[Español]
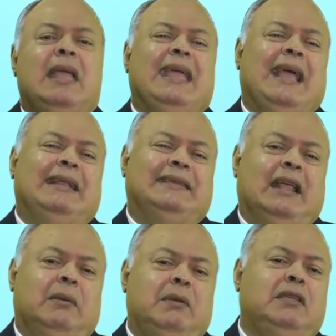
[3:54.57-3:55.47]
que el
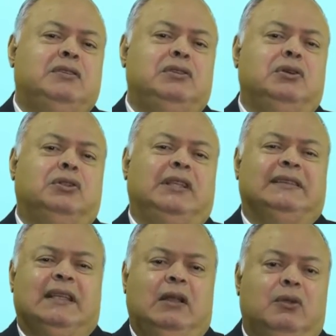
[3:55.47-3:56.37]
servicio de
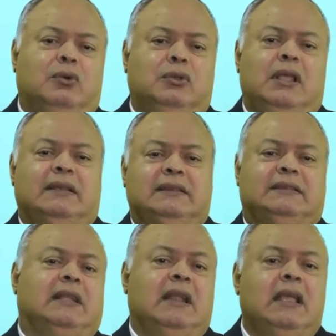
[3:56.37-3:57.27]
salud de
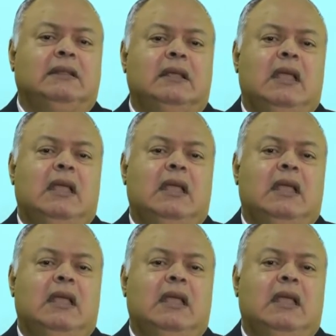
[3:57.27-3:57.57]
Asistanet